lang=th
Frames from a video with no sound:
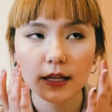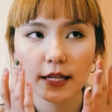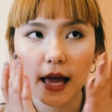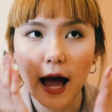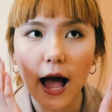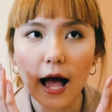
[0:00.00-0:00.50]
อ
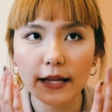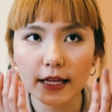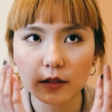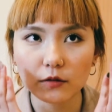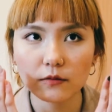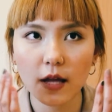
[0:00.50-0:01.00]
ย่าอย่า
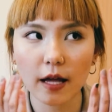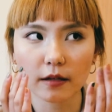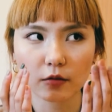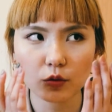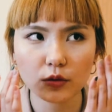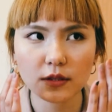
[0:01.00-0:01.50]
อย่า
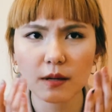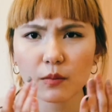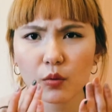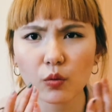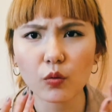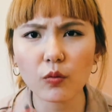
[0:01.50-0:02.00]
โดนส
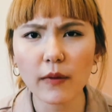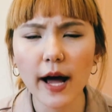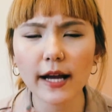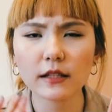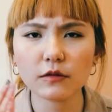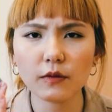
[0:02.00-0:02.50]
บู่มา
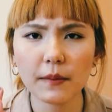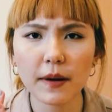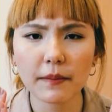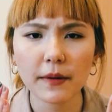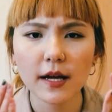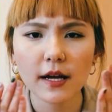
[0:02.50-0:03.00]
กหรือว่าแบ
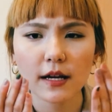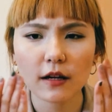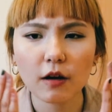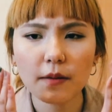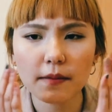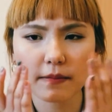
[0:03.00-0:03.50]
บ
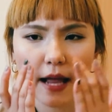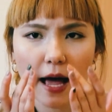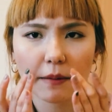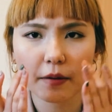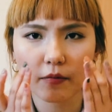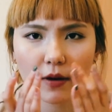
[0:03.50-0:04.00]
ก็แบบล้าง
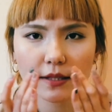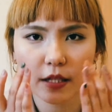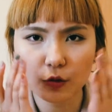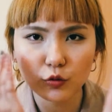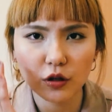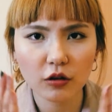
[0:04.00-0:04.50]
แบบว่าทะ
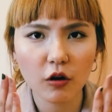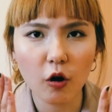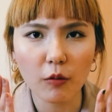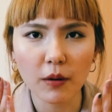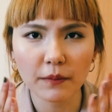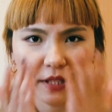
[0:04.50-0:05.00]
นุถนอ
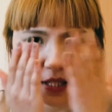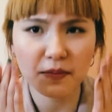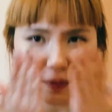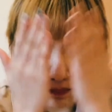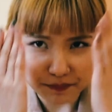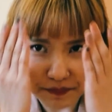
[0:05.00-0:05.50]
มไม่ใช่แบ
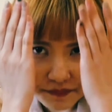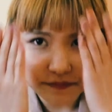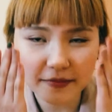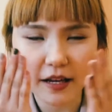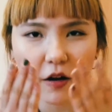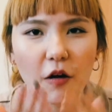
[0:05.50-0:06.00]
บ
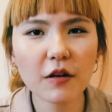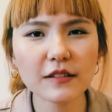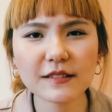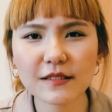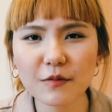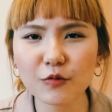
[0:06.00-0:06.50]
แต่ก็
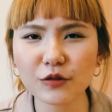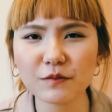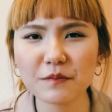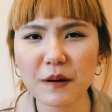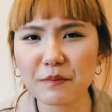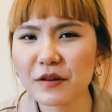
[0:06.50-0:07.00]
สมมติ
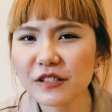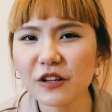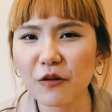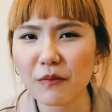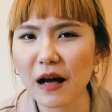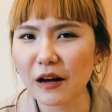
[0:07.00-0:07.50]
แบบเพิ่ง
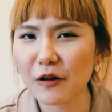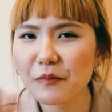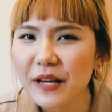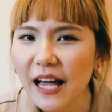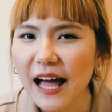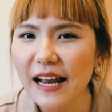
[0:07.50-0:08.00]
เจาะมาก็
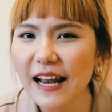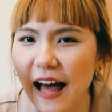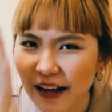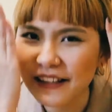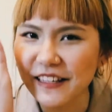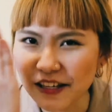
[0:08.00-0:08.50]
ไม่กล้าล้า
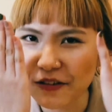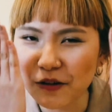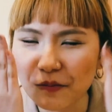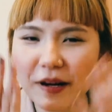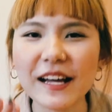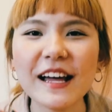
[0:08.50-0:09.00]
งอย่างนี้อยู่
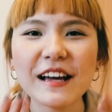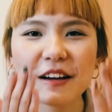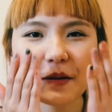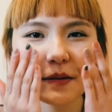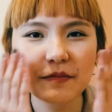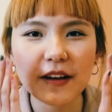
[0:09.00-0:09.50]
แล้วว่า
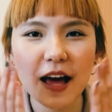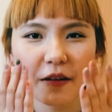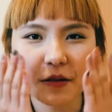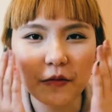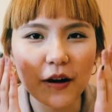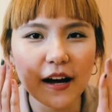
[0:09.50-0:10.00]
ก็แบบล้าง
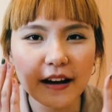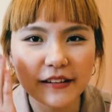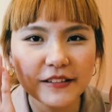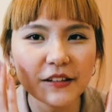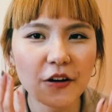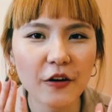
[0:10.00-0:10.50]
แบบว่าเอ
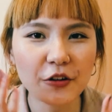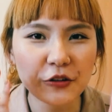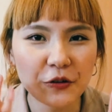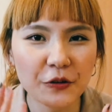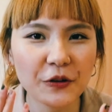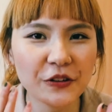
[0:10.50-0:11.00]
ออ่อน
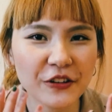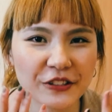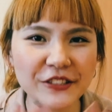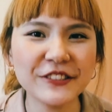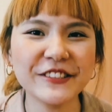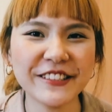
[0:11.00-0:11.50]
โยนอ่อน
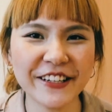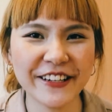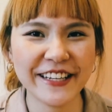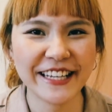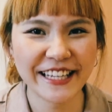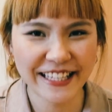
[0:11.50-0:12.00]
โยนหน่อ
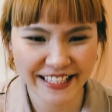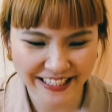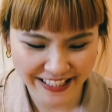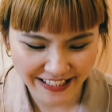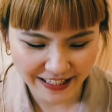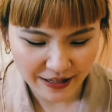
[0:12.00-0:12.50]
ยอะไรอย่า
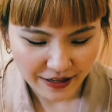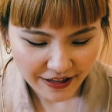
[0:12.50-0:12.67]
งนี้